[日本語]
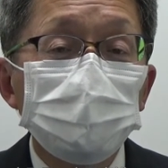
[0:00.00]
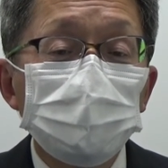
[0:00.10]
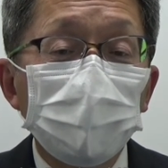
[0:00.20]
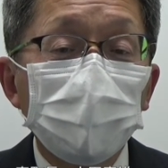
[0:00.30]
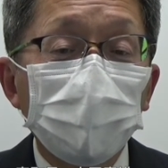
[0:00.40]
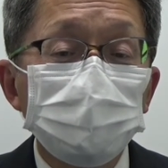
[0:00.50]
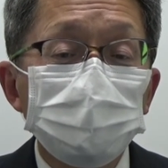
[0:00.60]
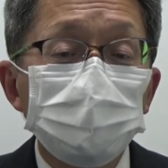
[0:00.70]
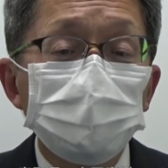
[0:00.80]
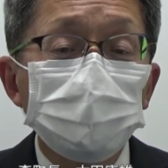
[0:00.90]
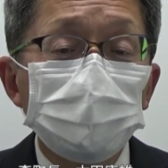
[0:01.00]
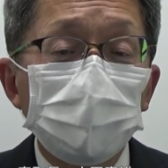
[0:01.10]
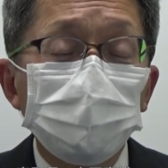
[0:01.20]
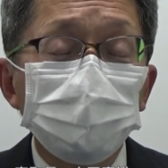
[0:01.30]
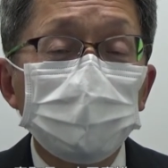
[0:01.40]
の茶初取引
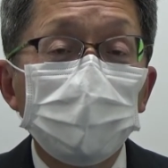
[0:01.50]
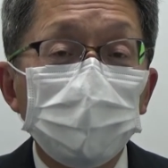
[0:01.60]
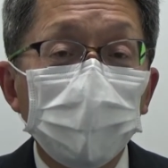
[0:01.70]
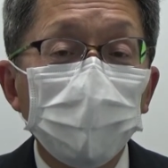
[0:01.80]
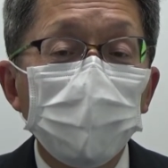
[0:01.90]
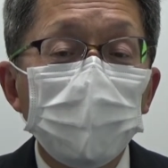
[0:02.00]
が行われ